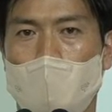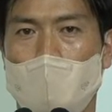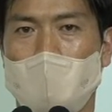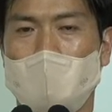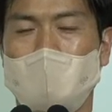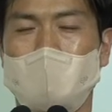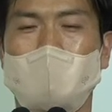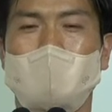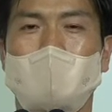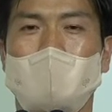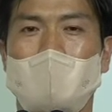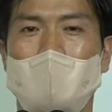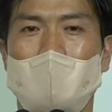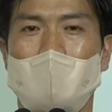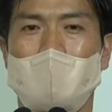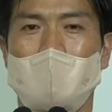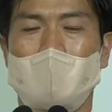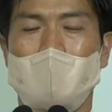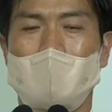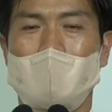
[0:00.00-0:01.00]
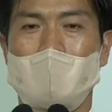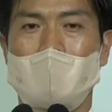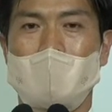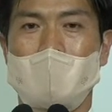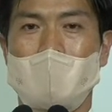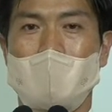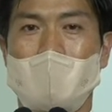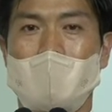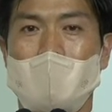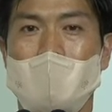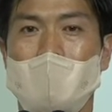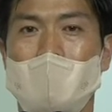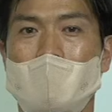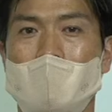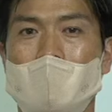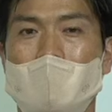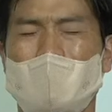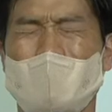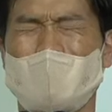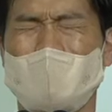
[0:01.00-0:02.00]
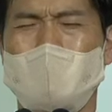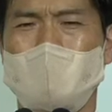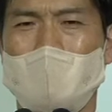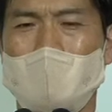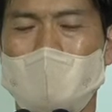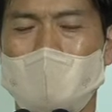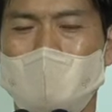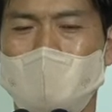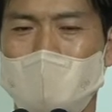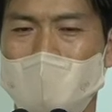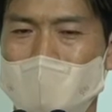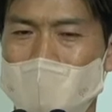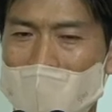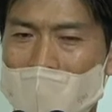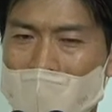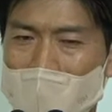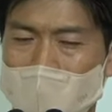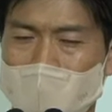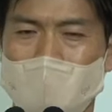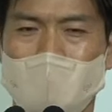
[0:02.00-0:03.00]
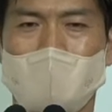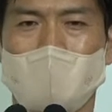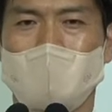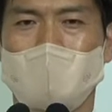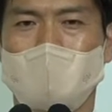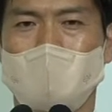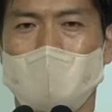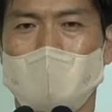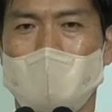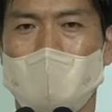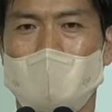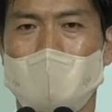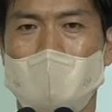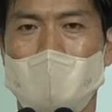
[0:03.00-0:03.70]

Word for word: 그러니까 하나님 말씀을 잘 들어야 됩니다.